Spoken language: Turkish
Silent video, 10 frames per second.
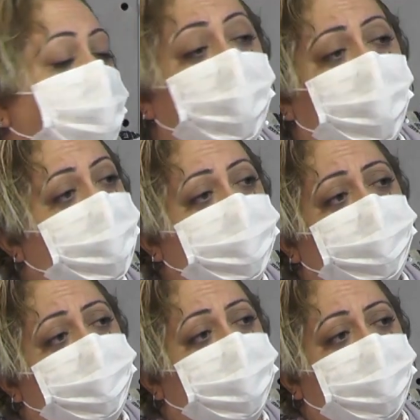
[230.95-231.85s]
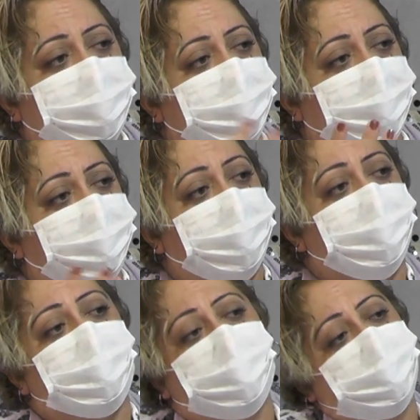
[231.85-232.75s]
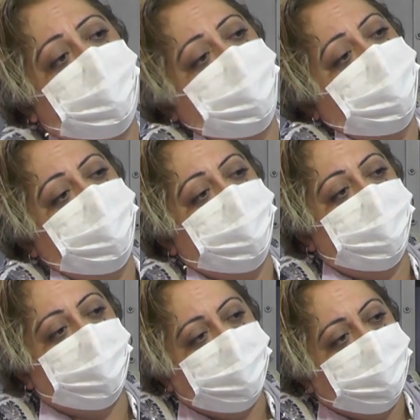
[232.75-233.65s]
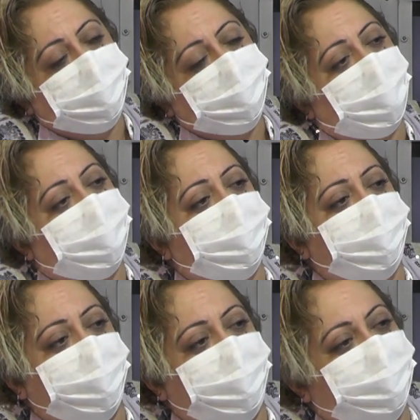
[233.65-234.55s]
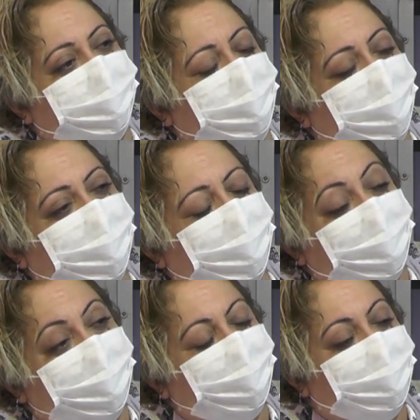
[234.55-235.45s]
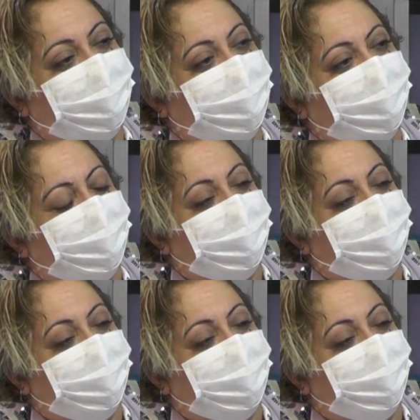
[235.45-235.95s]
Her türden kıyafeti hazır giyim gibi çıkartıp veriyorum müşteriye. Evet.